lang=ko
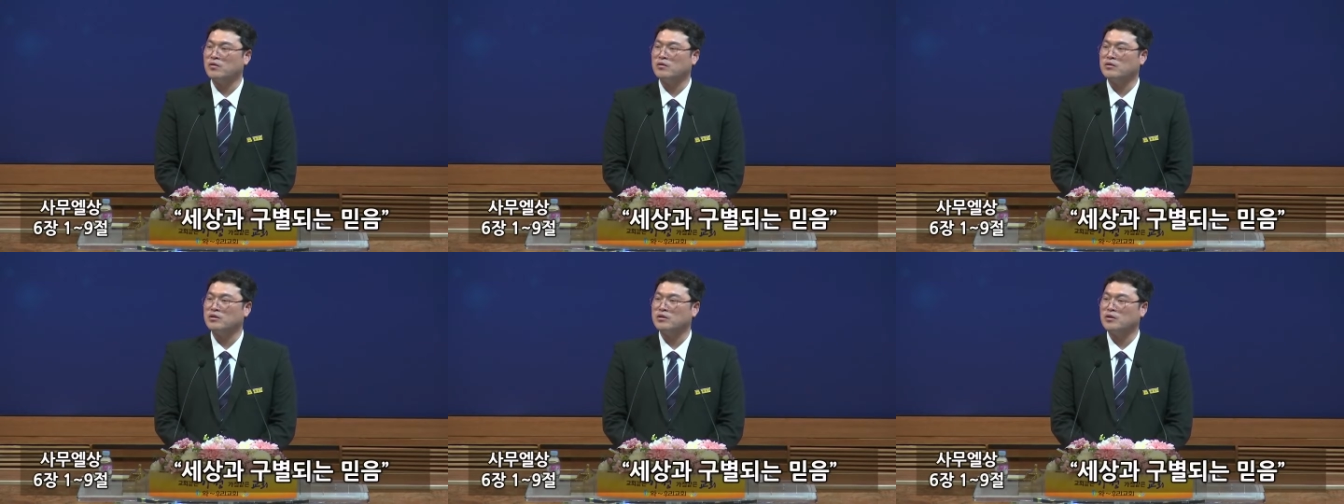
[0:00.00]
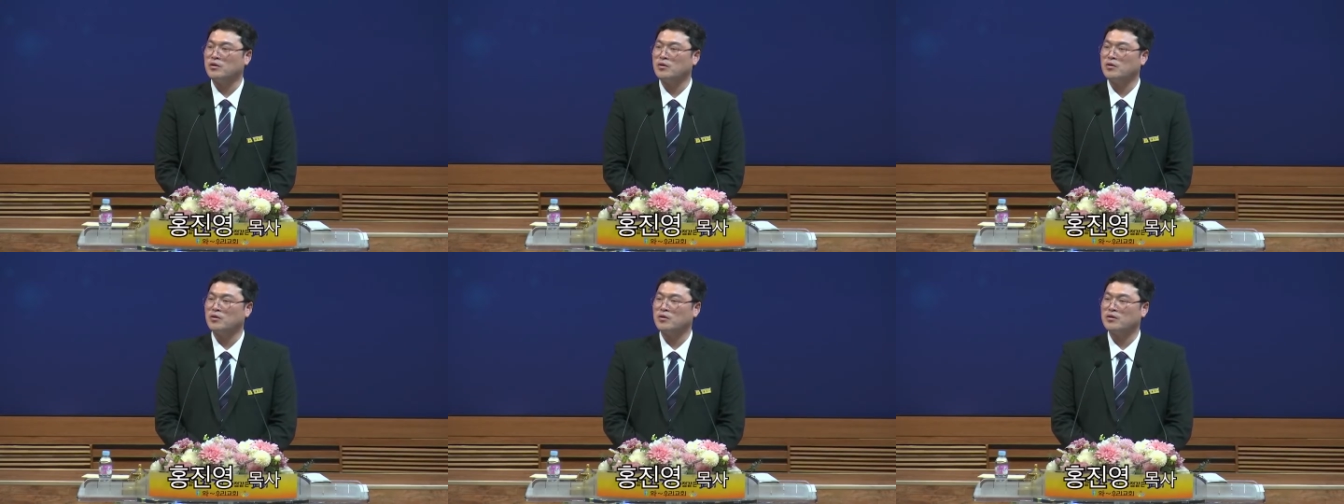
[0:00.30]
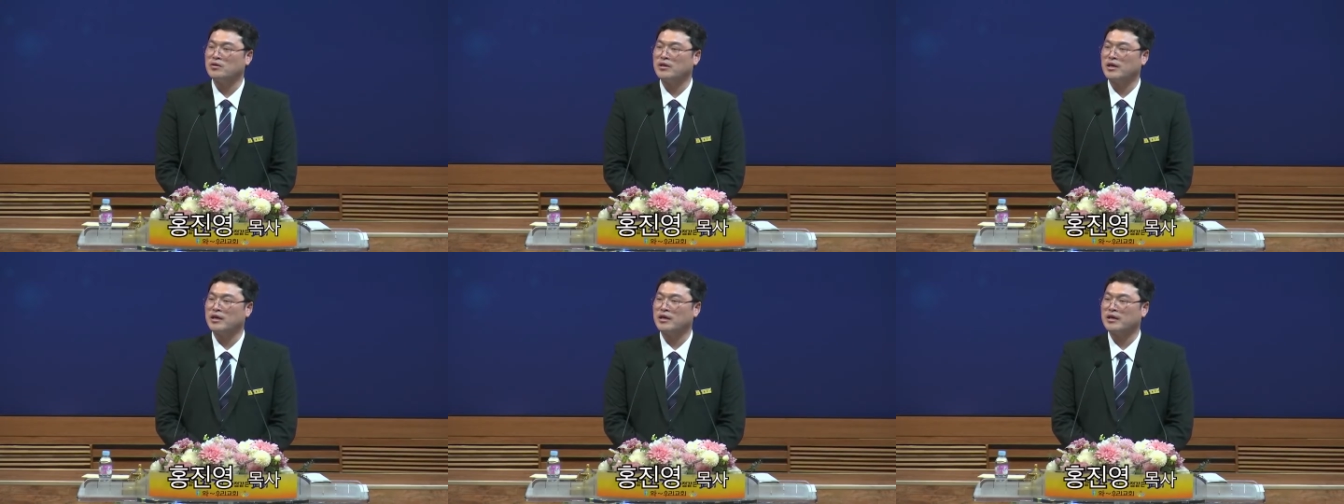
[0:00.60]
오늘
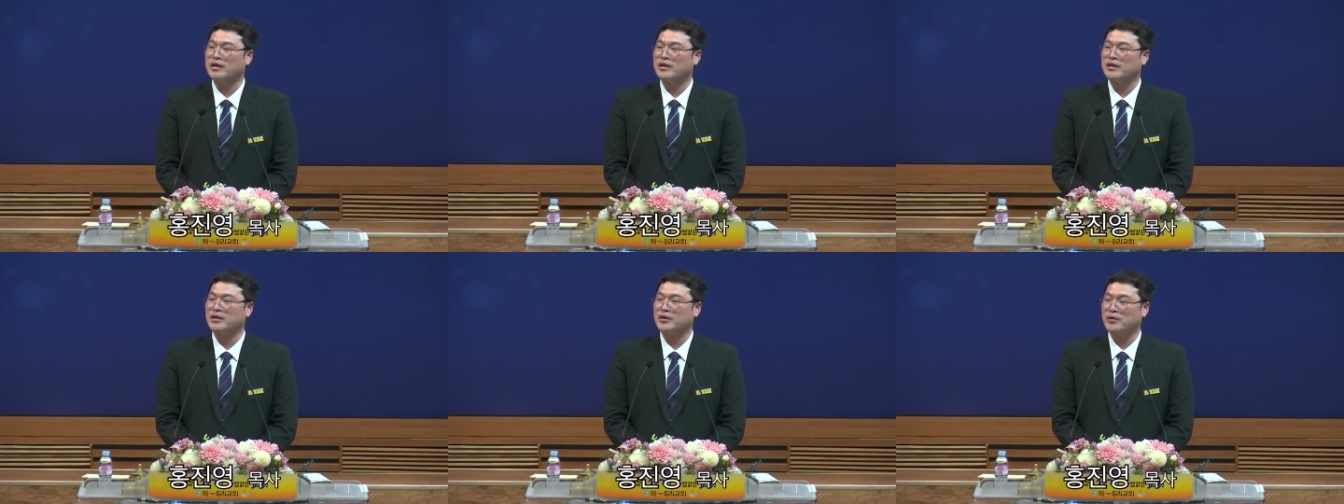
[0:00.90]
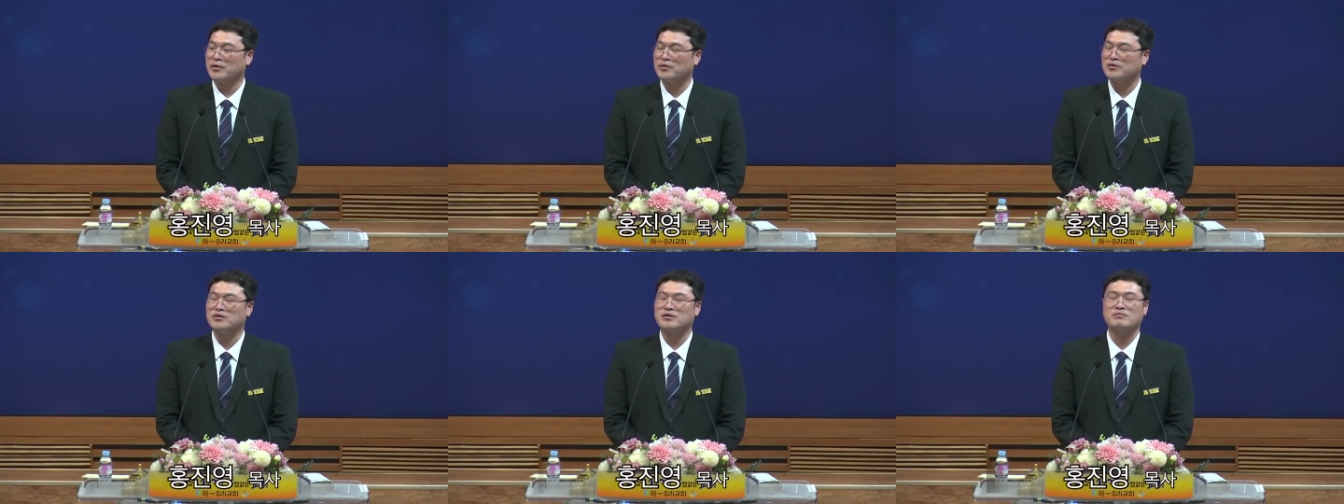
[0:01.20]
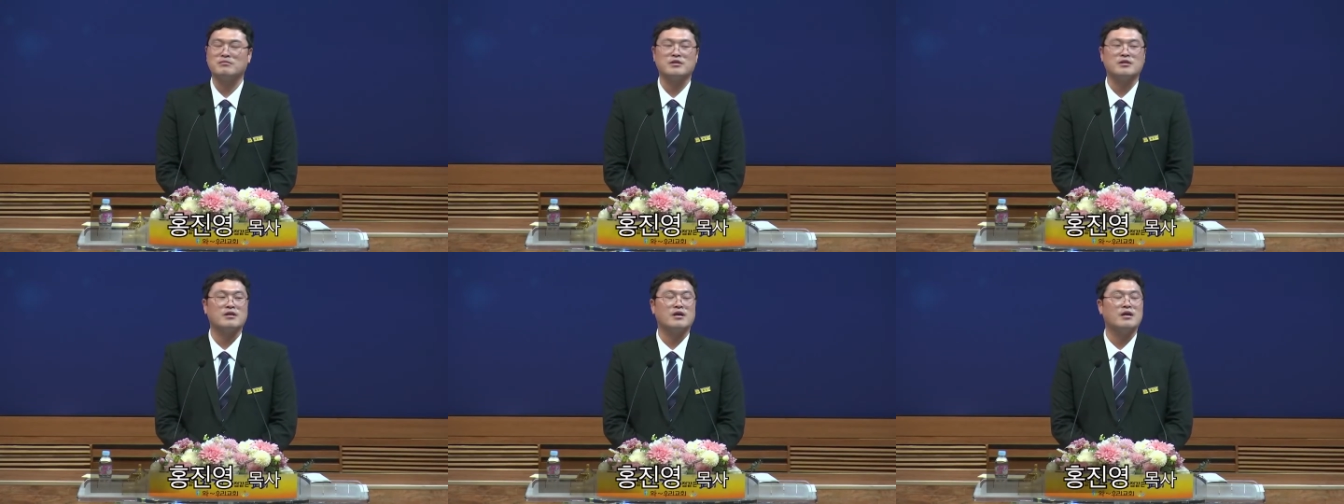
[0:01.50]
설교를 하게
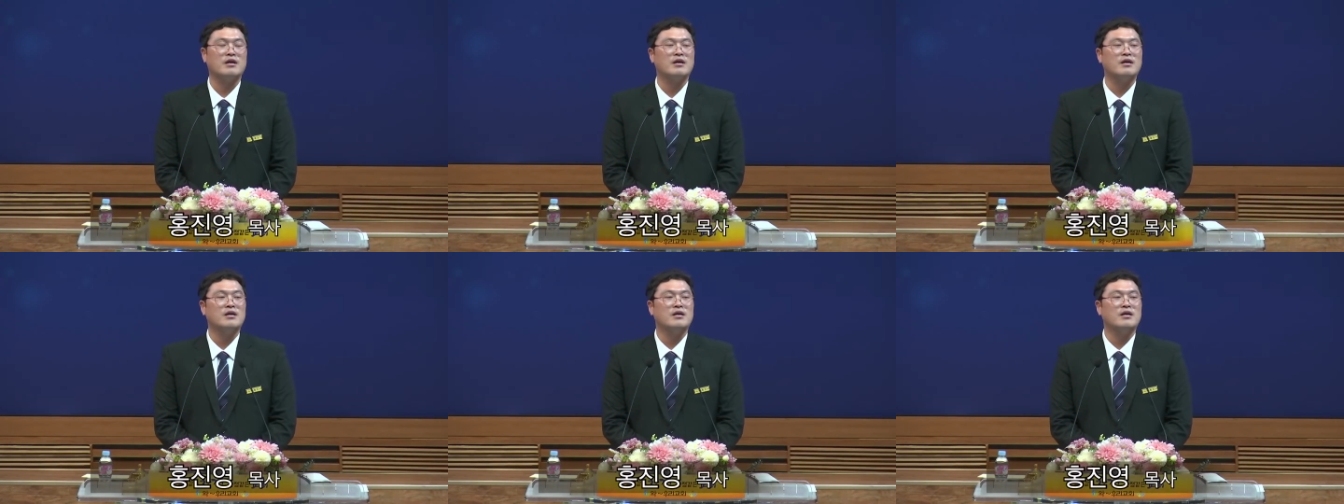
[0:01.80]
되었습니다.